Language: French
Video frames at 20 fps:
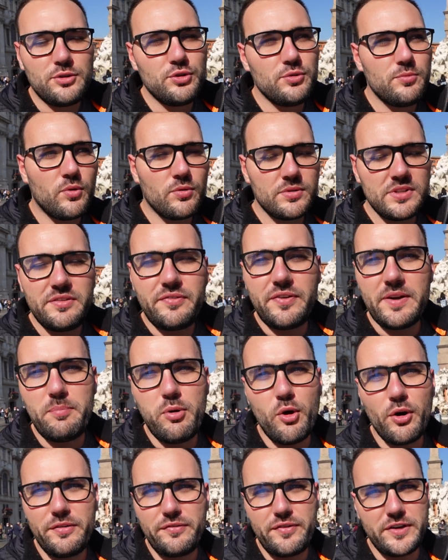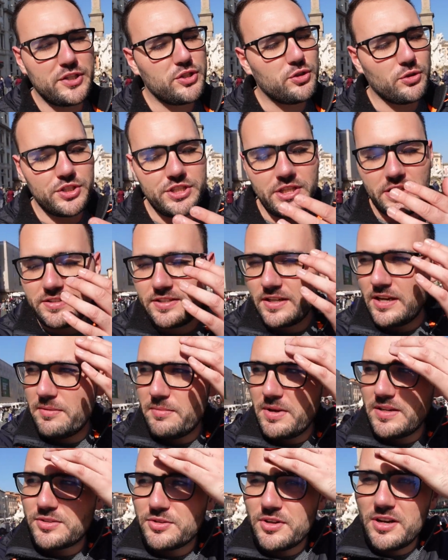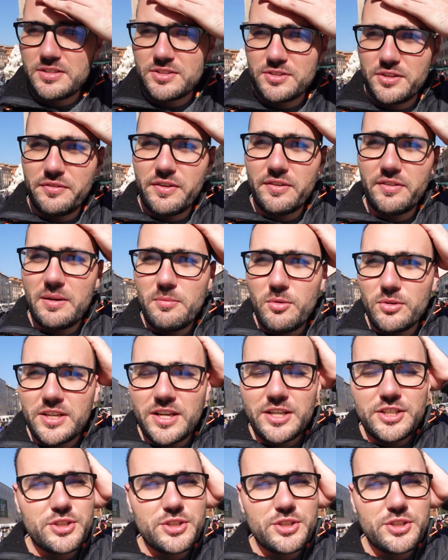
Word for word: y a du monde, il fait beau, il fait chaud, j'ai retiré le masque là parce qu'il fait vraiment très